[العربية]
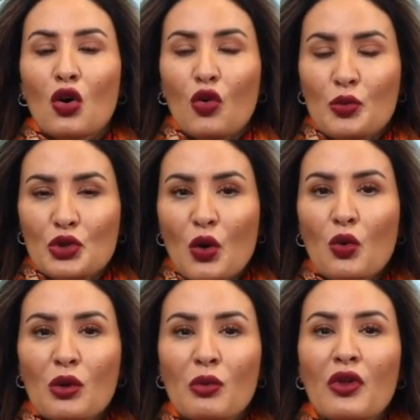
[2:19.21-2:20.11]

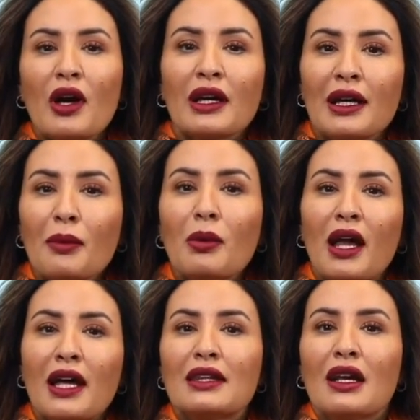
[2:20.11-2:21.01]
وبجو رمضان قبل
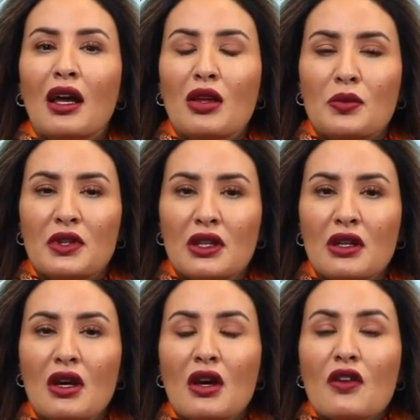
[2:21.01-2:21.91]
حتى لا يبتدي